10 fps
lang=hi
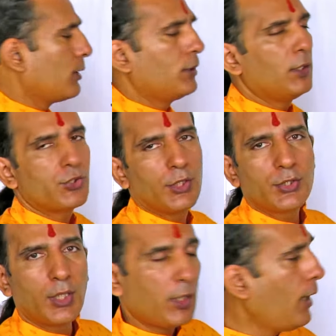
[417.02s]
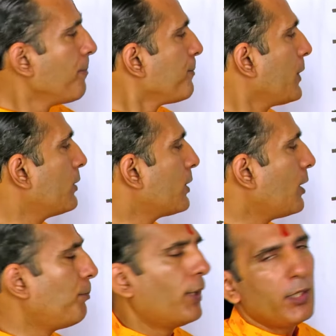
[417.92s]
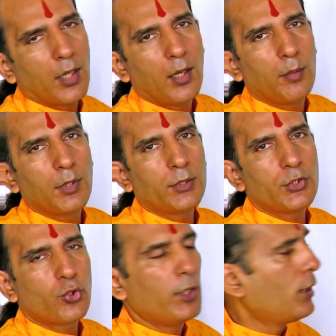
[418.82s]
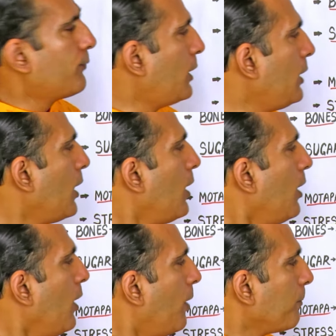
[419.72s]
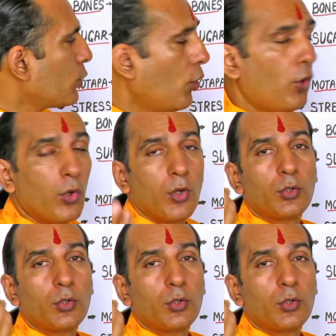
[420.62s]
कर देती है चेंज करके इतने बढ़िया काम करती है चोले की फली क्यों